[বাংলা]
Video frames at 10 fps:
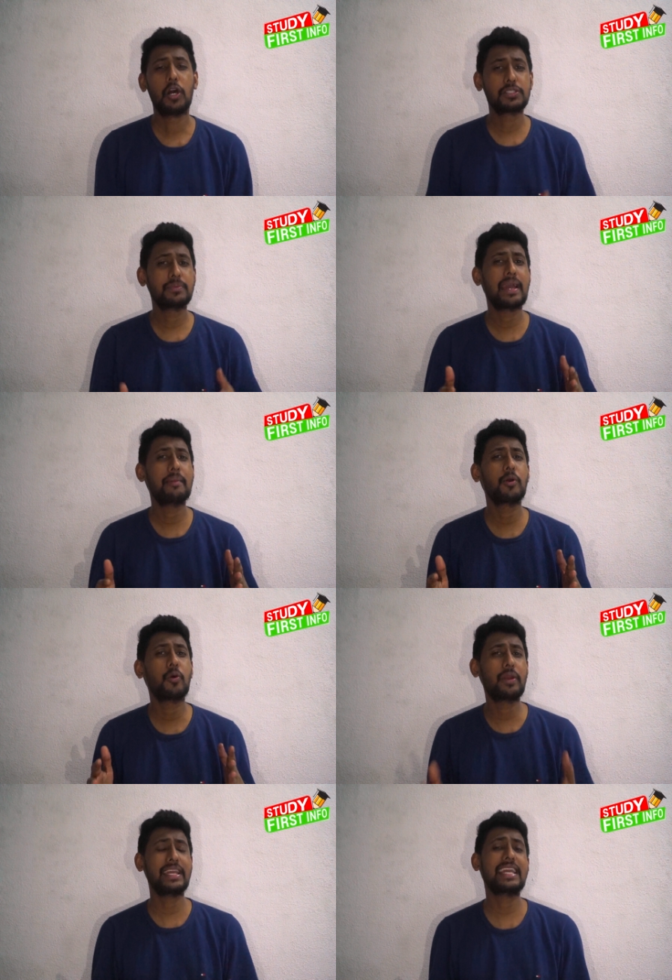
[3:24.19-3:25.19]
অথবা এমন
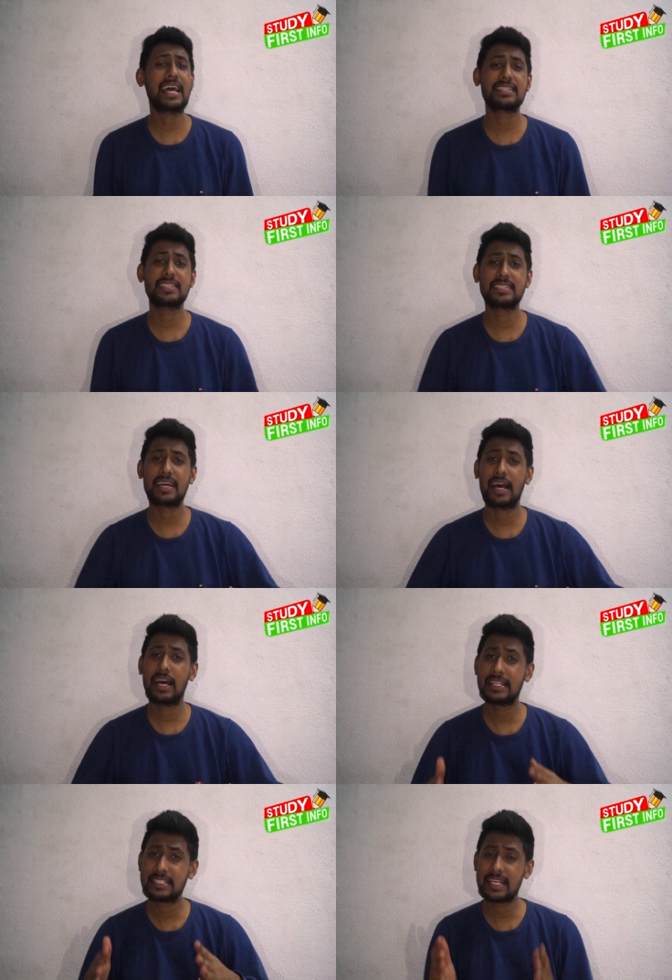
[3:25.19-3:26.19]
অনেকেই আছেন যারা
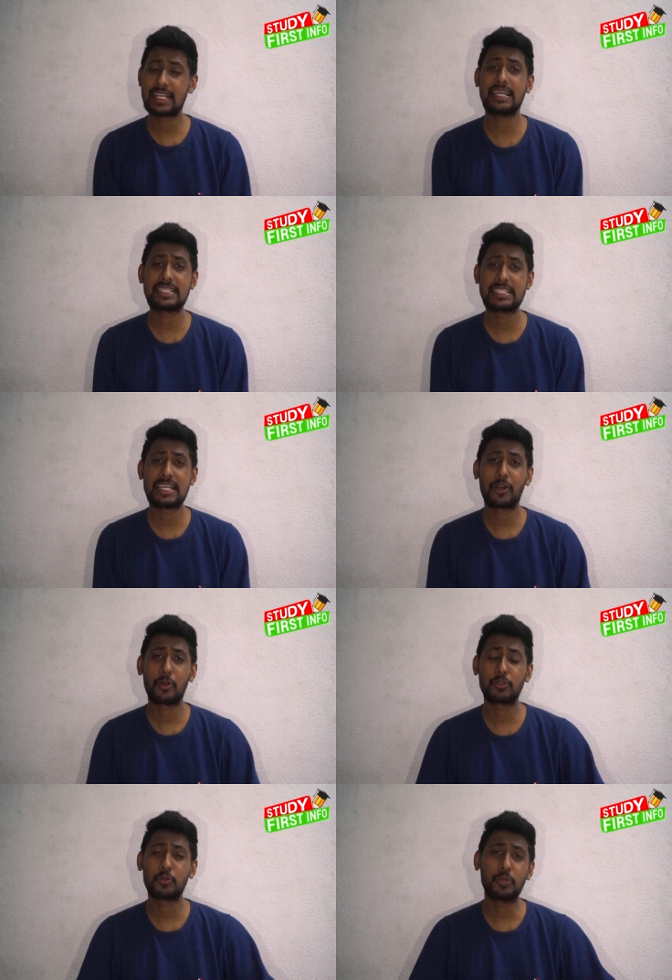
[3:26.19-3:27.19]
যে কান্ট্রির
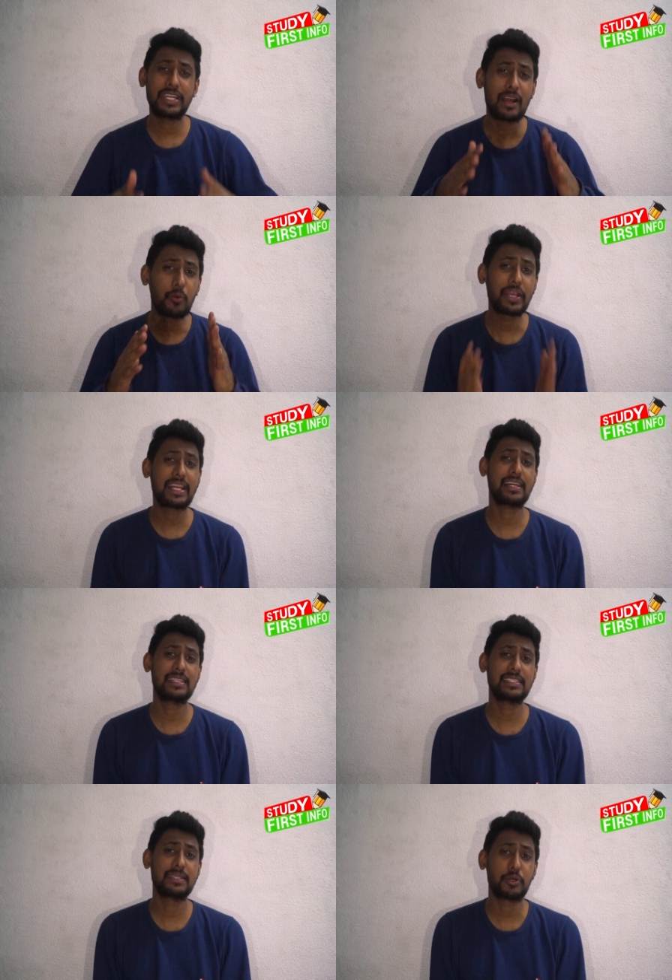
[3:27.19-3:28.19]
নাগরিকত্ব উনি আর ওই
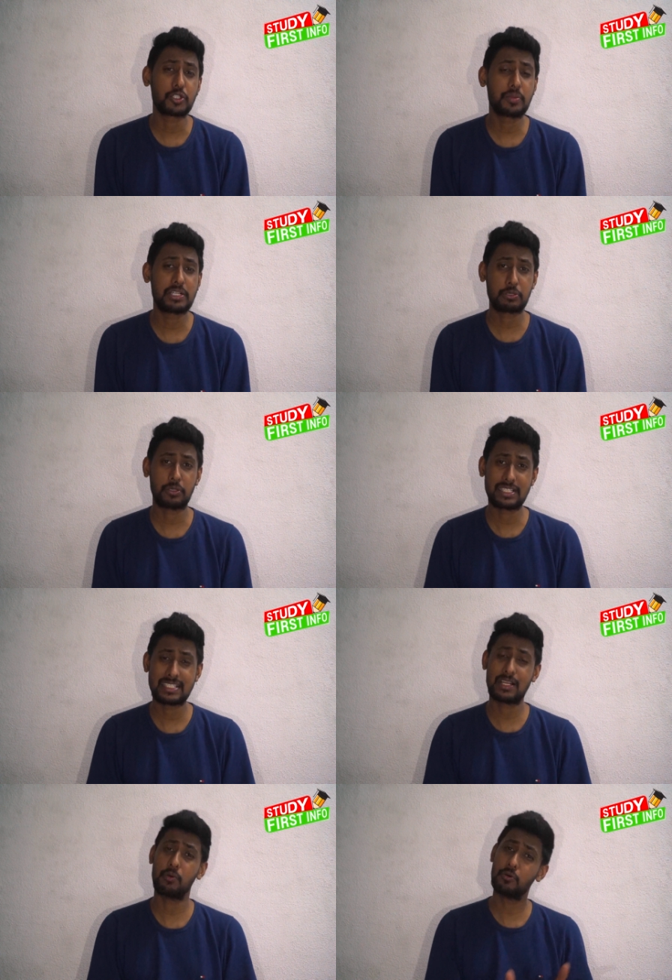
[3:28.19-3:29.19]
কান্ট্রিতে বসবাস
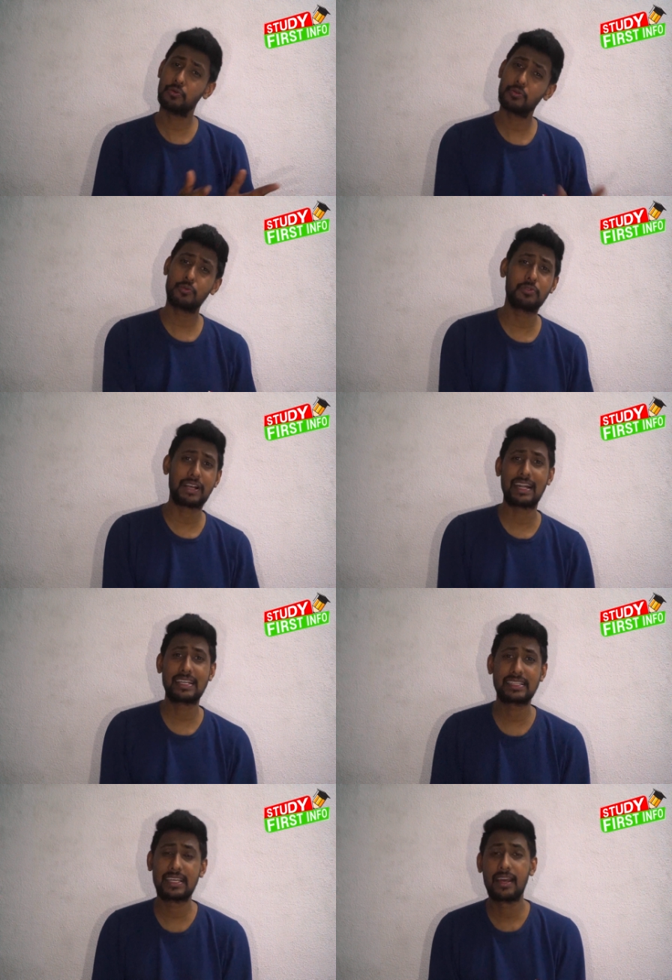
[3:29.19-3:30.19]
করতেছেন না অন্য কোনো
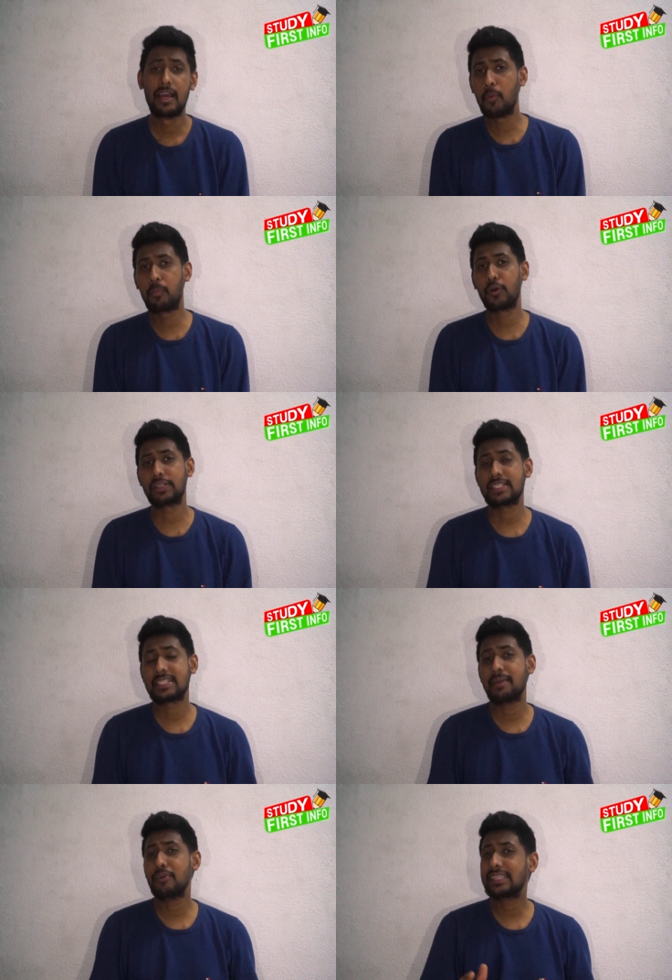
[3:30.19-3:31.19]
কান্ট্রিতে মুভ
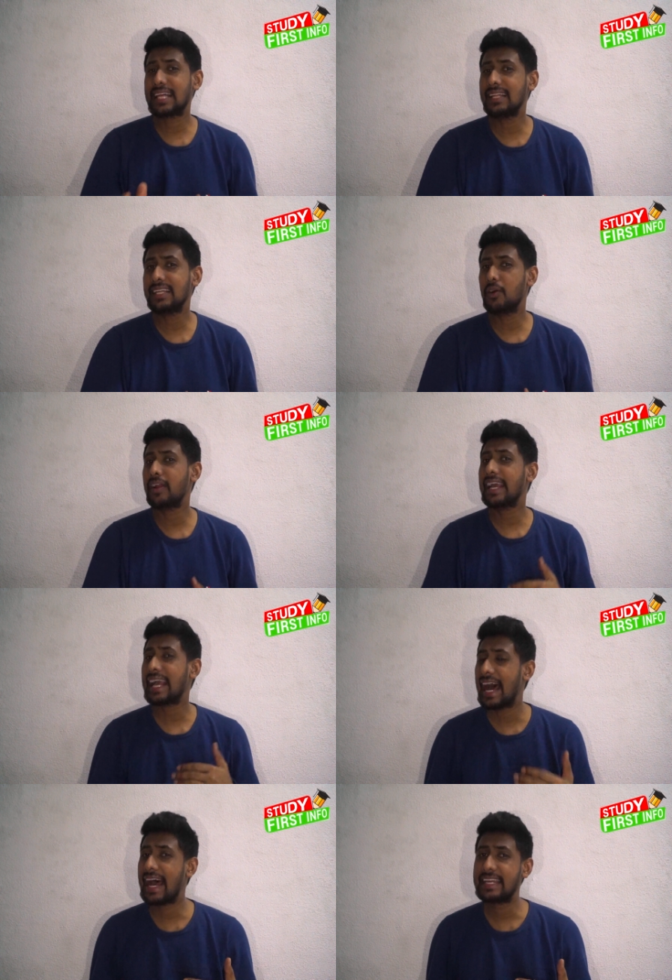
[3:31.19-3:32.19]
করতেছেন এবং তাদের অনেক
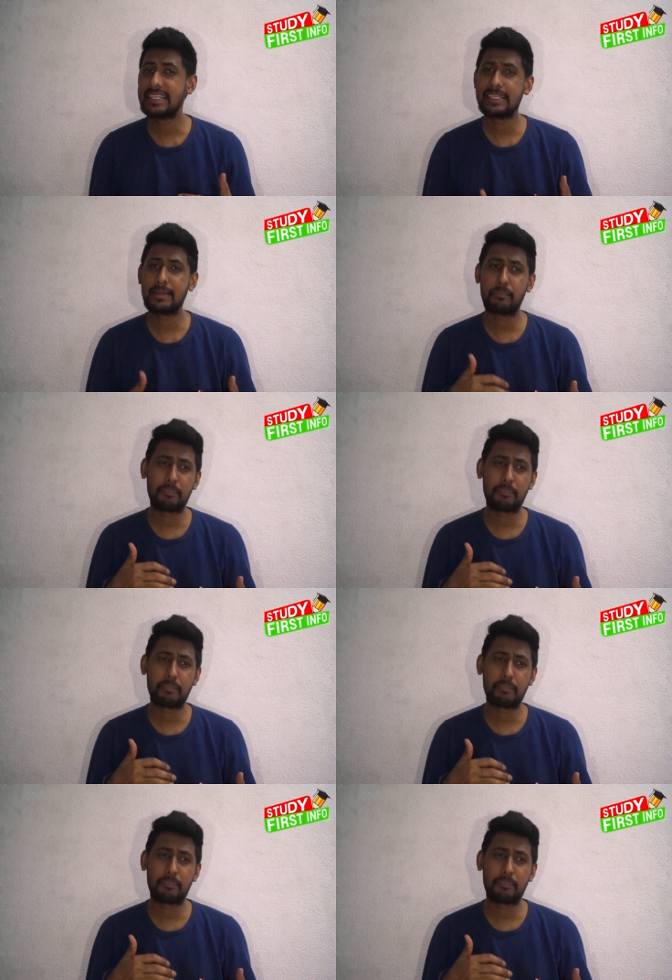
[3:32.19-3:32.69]
আইডি